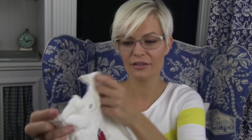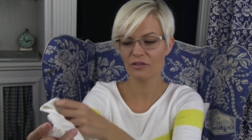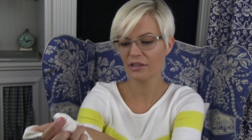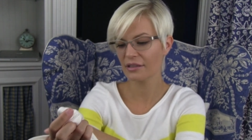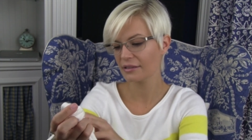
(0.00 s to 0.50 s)

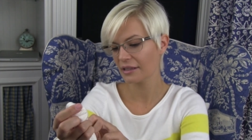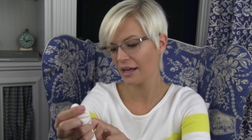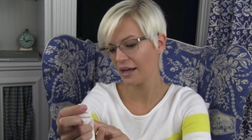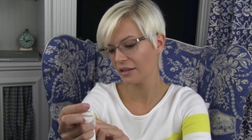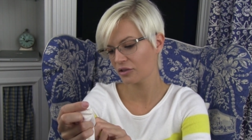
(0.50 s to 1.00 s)
to jest
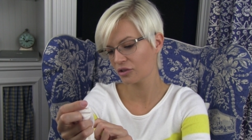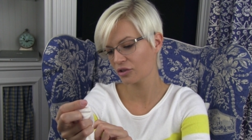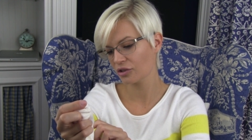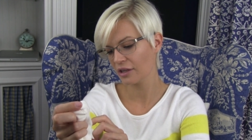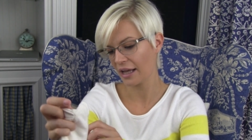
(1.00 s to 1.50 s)
na
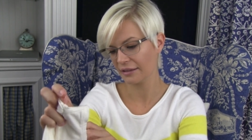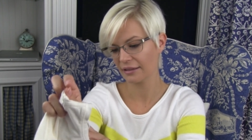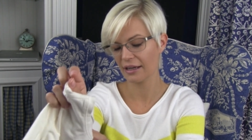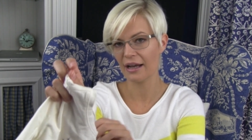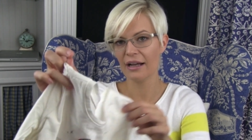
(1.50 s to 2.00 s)
3
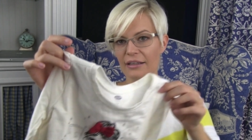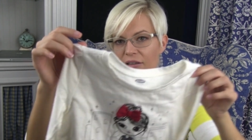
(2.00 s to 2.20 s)
latka